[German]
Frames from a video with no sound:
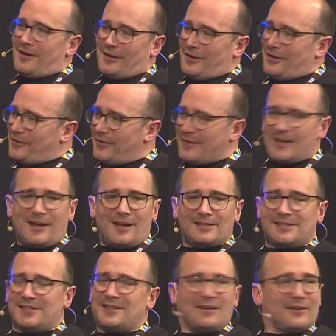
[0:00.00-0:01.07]
Vielen
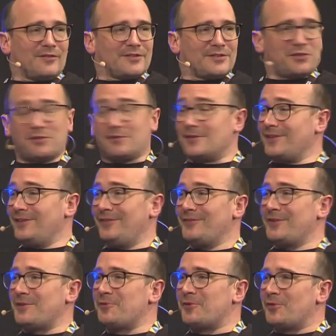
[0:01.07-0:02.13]
herzlichen Dank. Wir sind schon
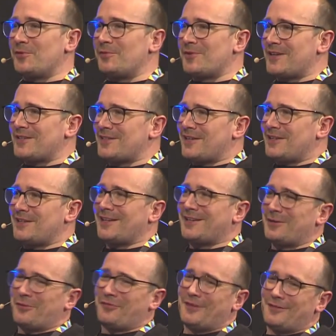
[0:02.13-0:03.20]
wieder durch mit der Zeit. Ich hätte
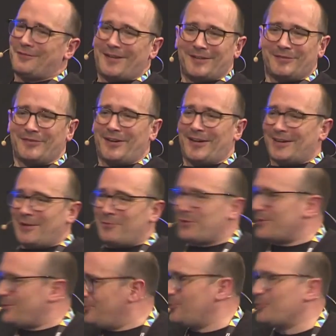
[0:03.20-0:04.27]
noch viele weitere Fragen, aber
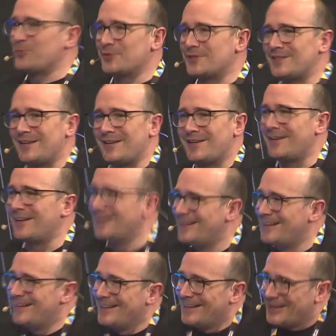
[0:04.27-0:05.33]
das werden wir dann ein
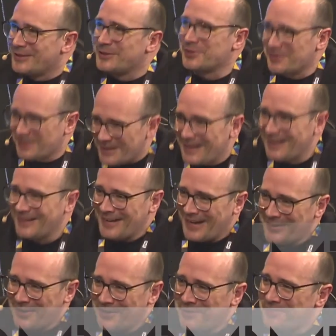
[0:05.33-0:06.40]
andermal, äh, ein
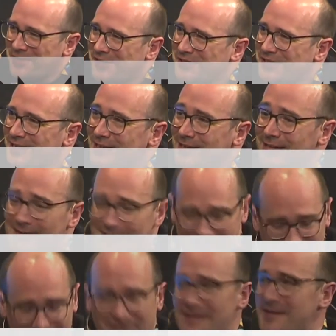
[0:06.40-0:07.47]
andermal stellen.
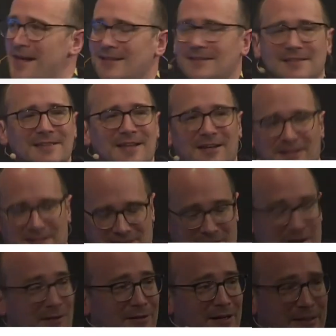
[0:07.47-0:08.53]
Perfekt. Vielen herzlichen Dank, dass ihr
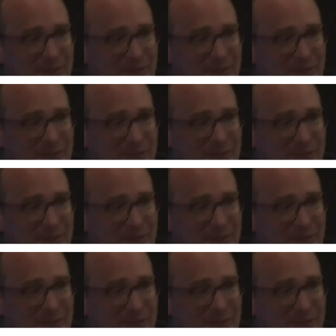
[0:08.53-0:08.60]
da wart.